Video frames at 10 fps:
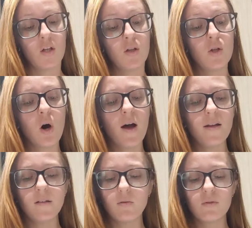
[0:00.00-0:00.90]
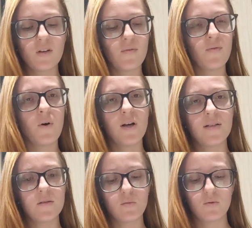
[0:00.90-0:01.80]
Dói não ter
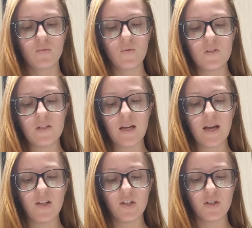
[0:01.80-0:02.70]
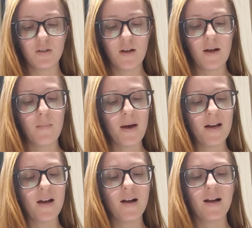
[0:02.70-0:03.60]
força o suficiente
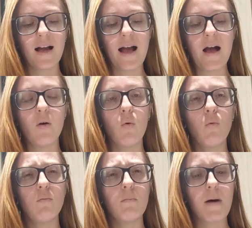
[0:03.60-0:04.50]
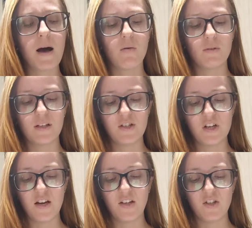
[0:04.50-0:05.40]
para arrancar um mal na
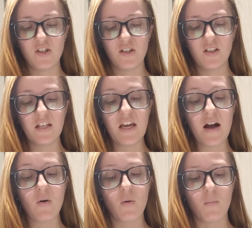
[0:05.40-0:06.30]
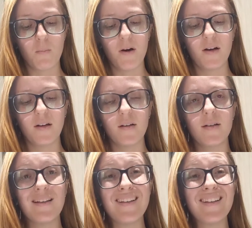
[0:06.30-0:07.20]
gente que a acompanha
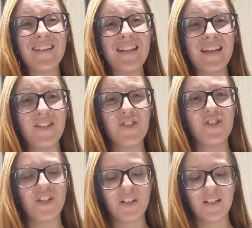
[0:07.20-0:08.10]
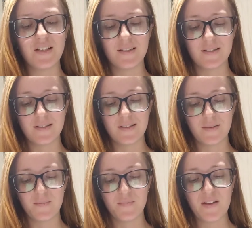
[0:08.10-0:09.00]
desde criança.